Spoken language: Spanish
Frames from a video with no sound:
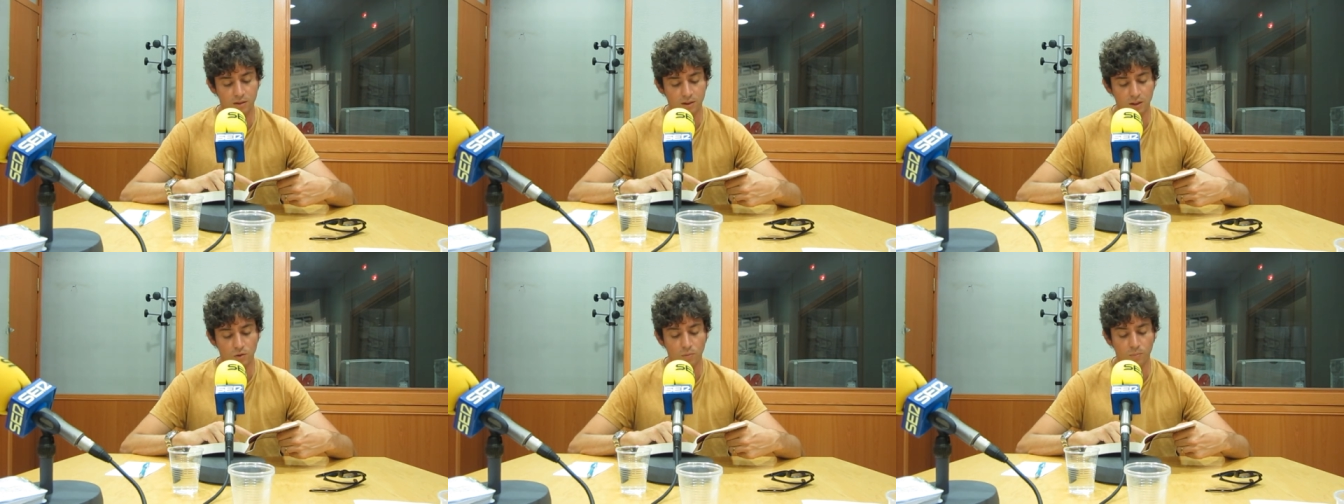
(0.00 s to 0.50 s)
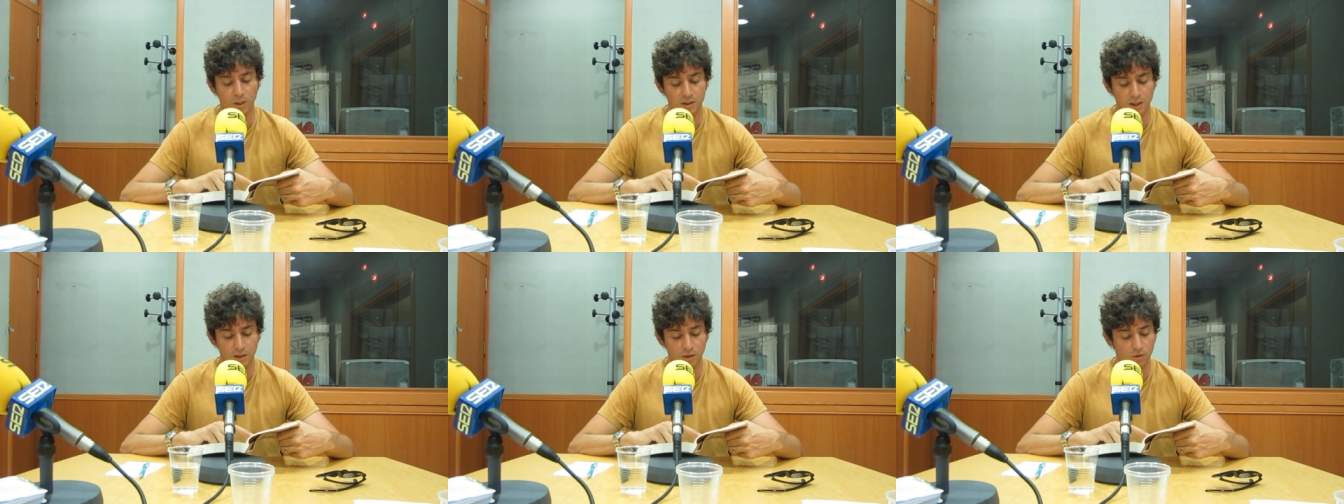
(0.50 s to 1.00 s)
y
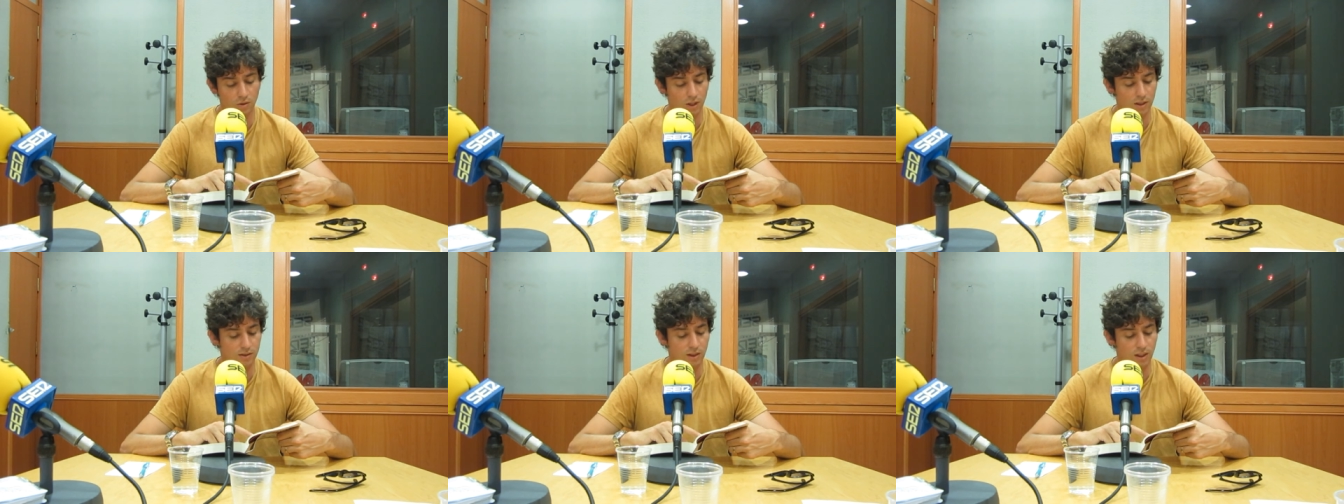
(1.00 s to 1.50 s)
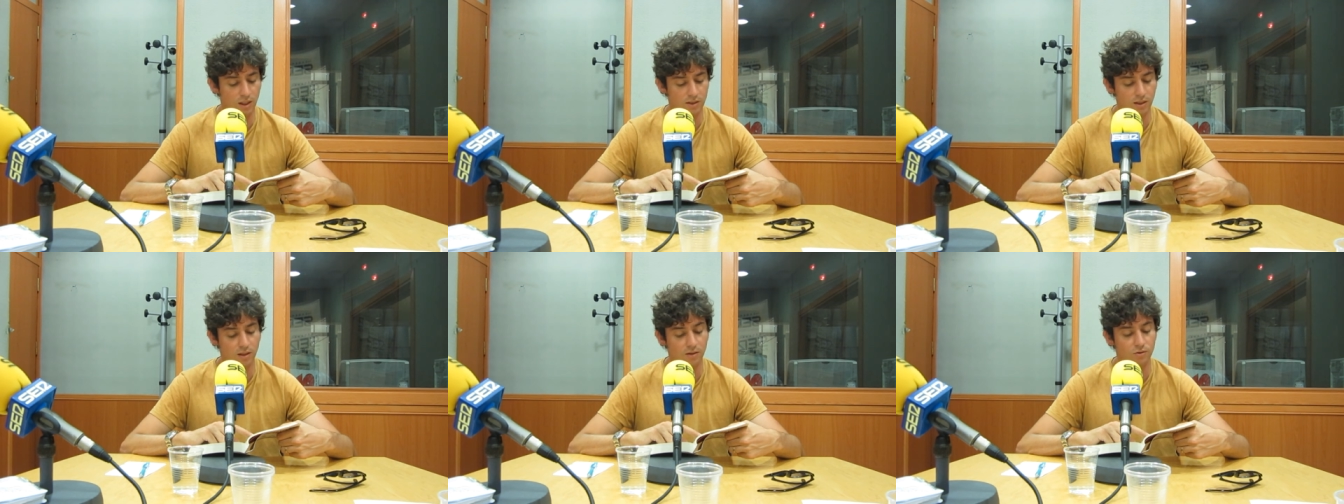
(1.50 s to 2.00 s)
acompañándolo hasta casa,